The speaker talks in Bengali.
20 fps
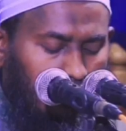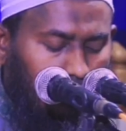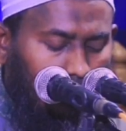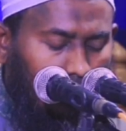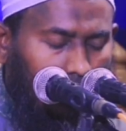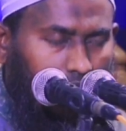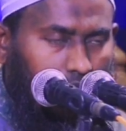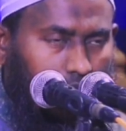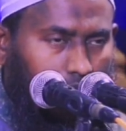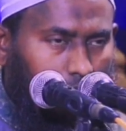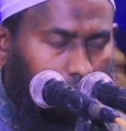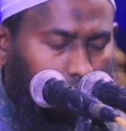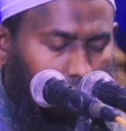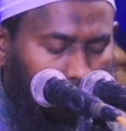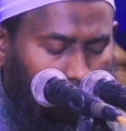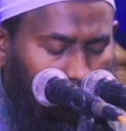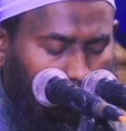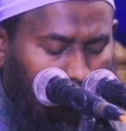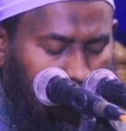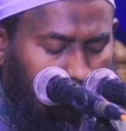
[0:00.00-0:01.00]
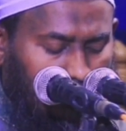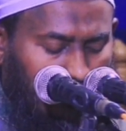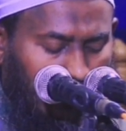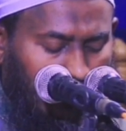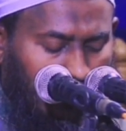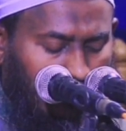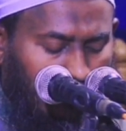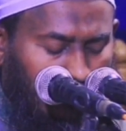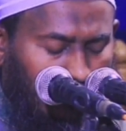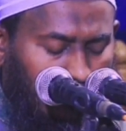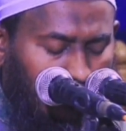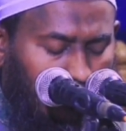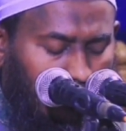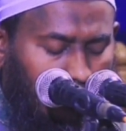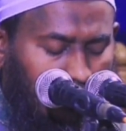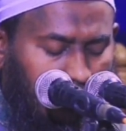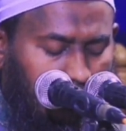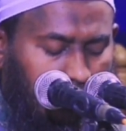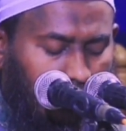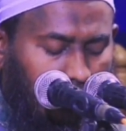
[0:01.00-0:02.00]
গুহার ভিতরে আশ্রয় গ্রহণ
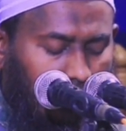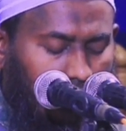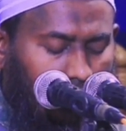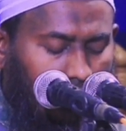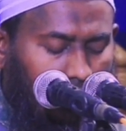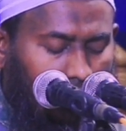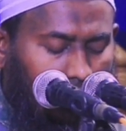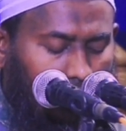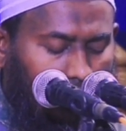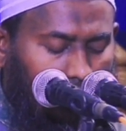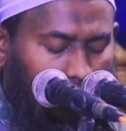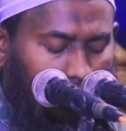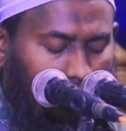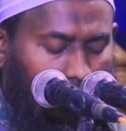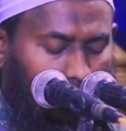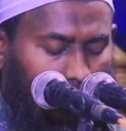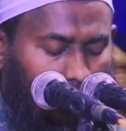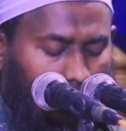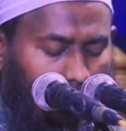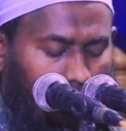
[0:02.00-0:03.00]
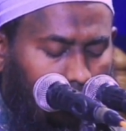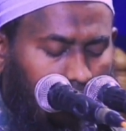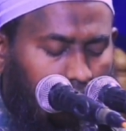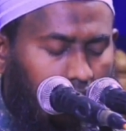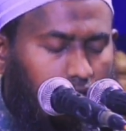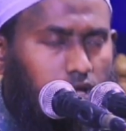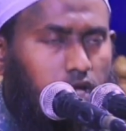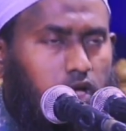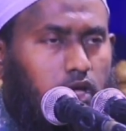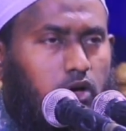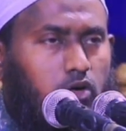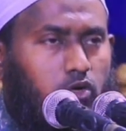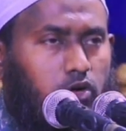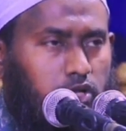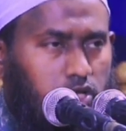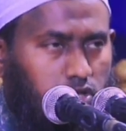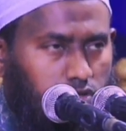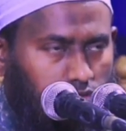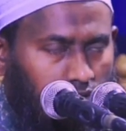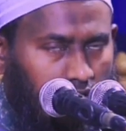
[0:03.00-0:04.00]
করেছিলেন
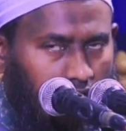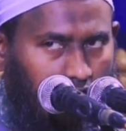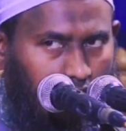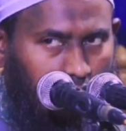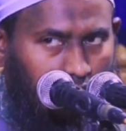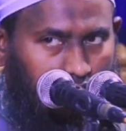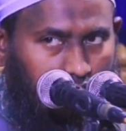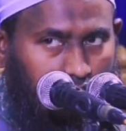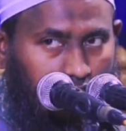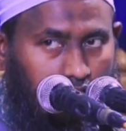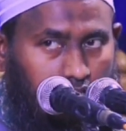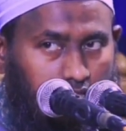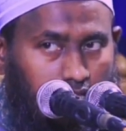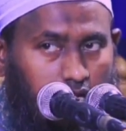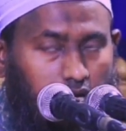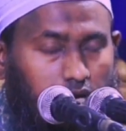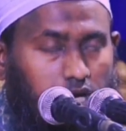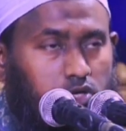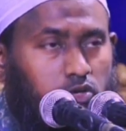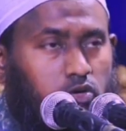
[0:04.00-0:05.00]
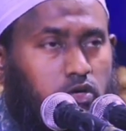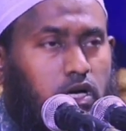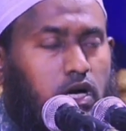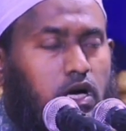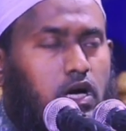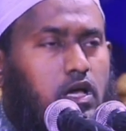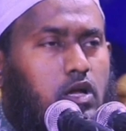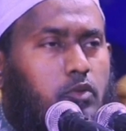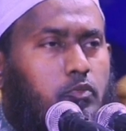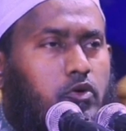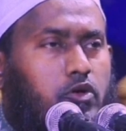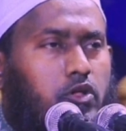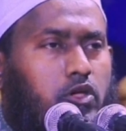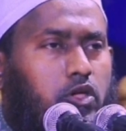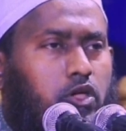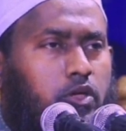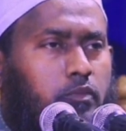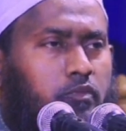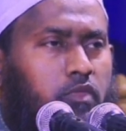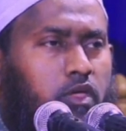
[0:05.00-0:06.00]
ওই গুহার ভিতরে তারা ঢোকার
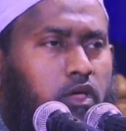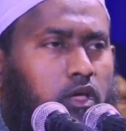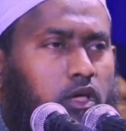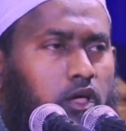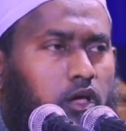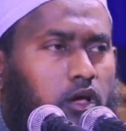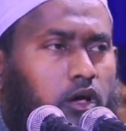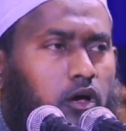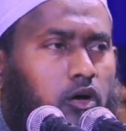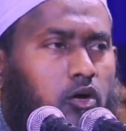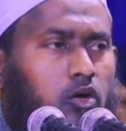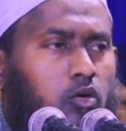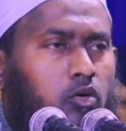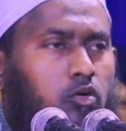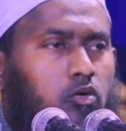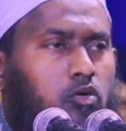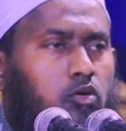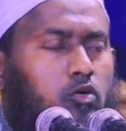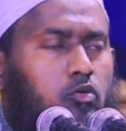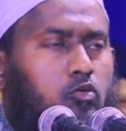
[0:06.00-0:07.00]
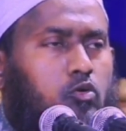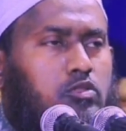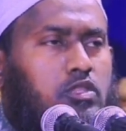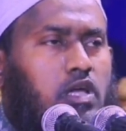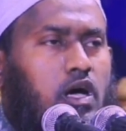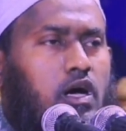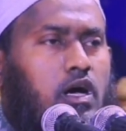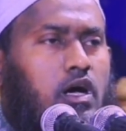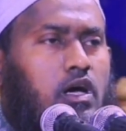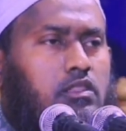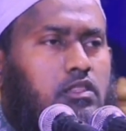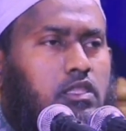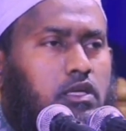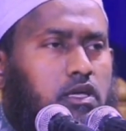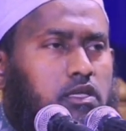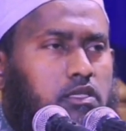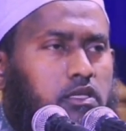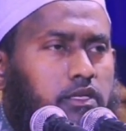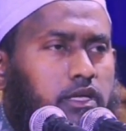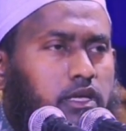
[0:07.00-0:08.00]
পরে কোথা
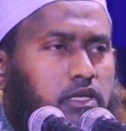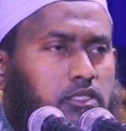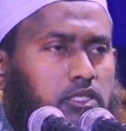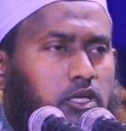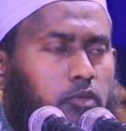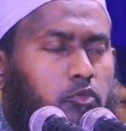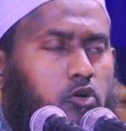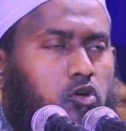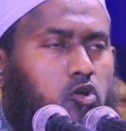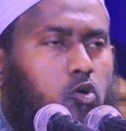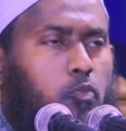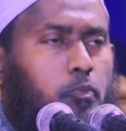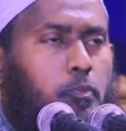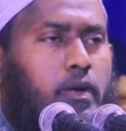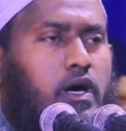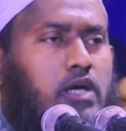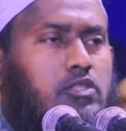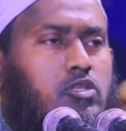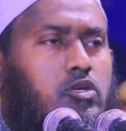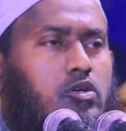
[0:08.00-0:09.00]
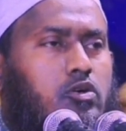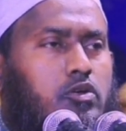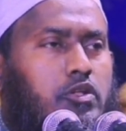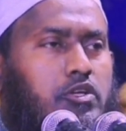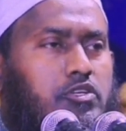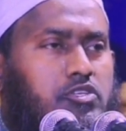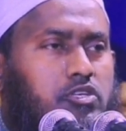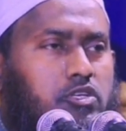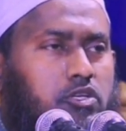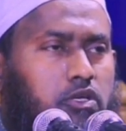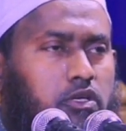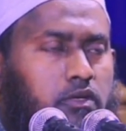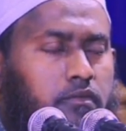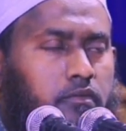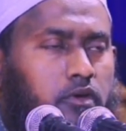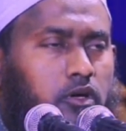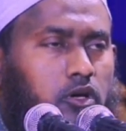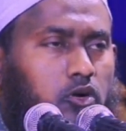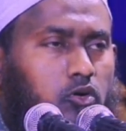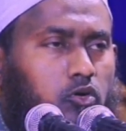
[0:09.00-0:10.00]
থেকে যেন একটা বড় পাথর এসে
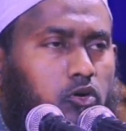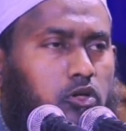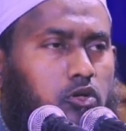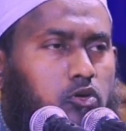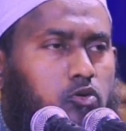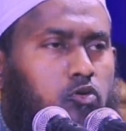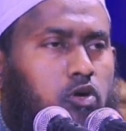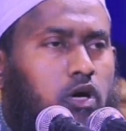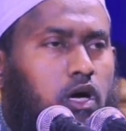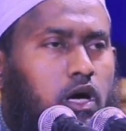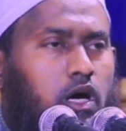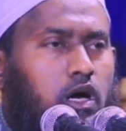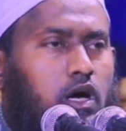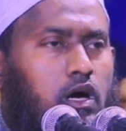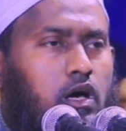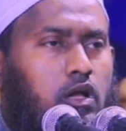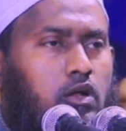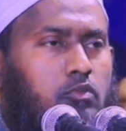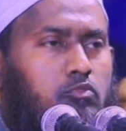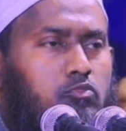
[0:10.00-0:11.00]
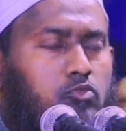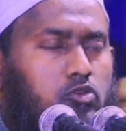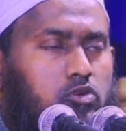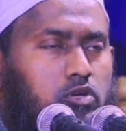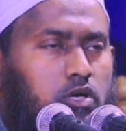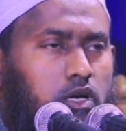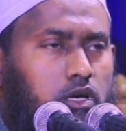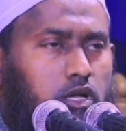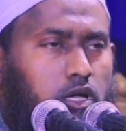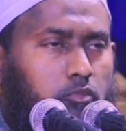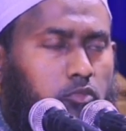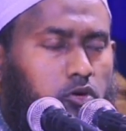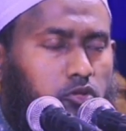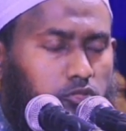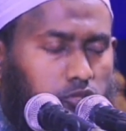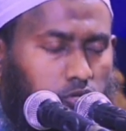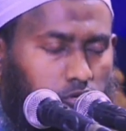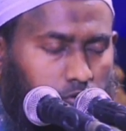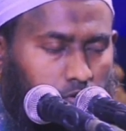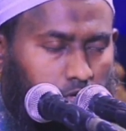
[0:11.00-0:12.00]
ওই গুহার মুখটা
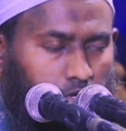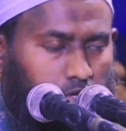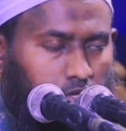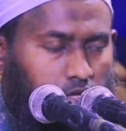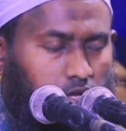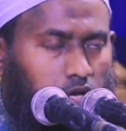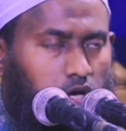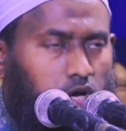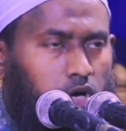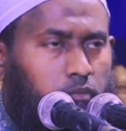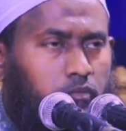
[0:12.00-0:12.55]
বন্ধ করে দিল